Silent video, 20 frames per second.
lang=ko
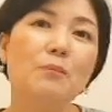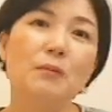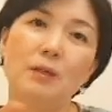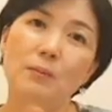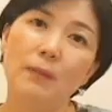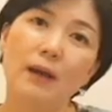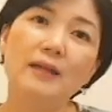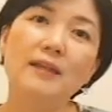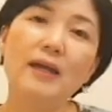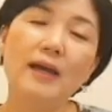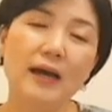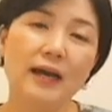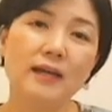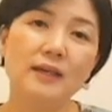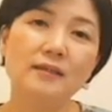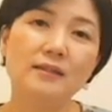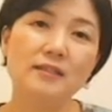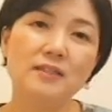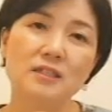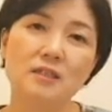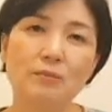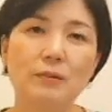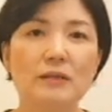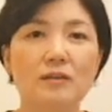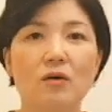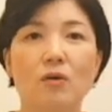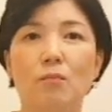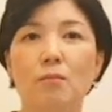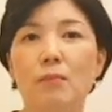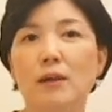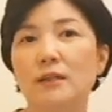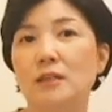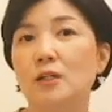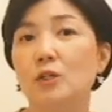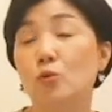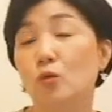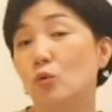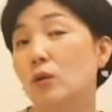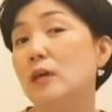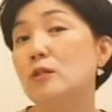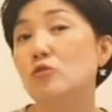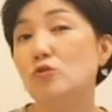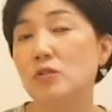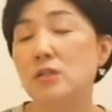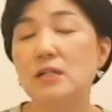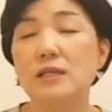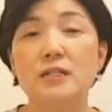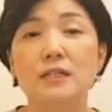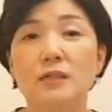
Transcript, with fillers: 미만의 아이들 집에서 엄마들이 놀아주실